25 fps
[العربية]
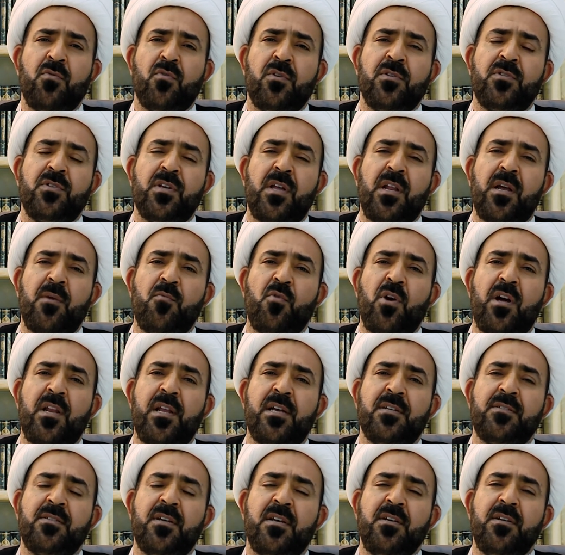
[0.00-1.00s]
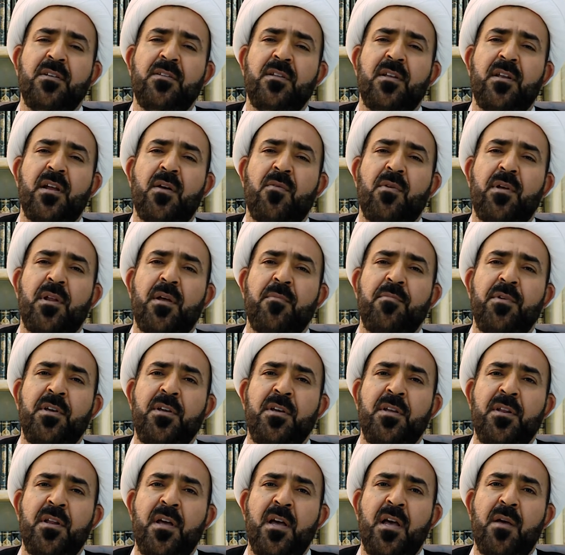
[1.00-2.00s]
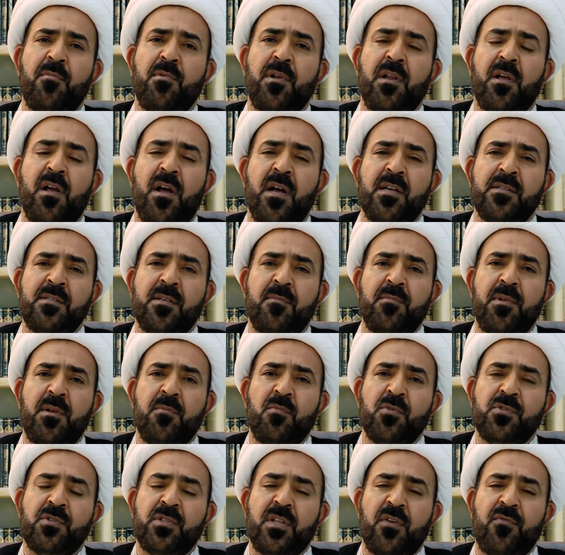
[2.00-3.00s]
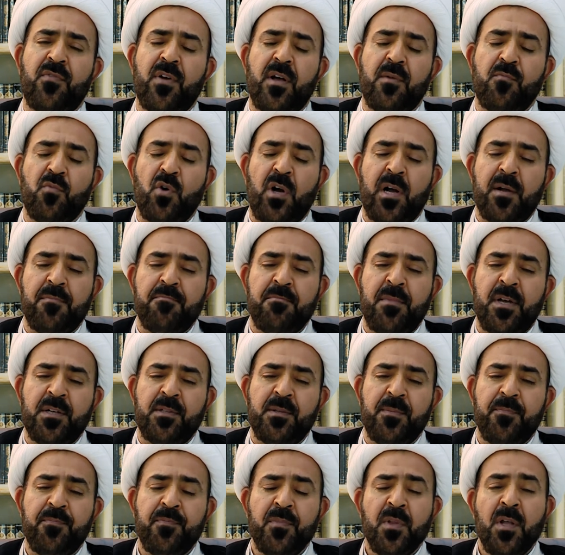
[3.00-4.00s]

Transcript: والسلام على سيدنا ونبينا أبي القاسم المصطفى محمد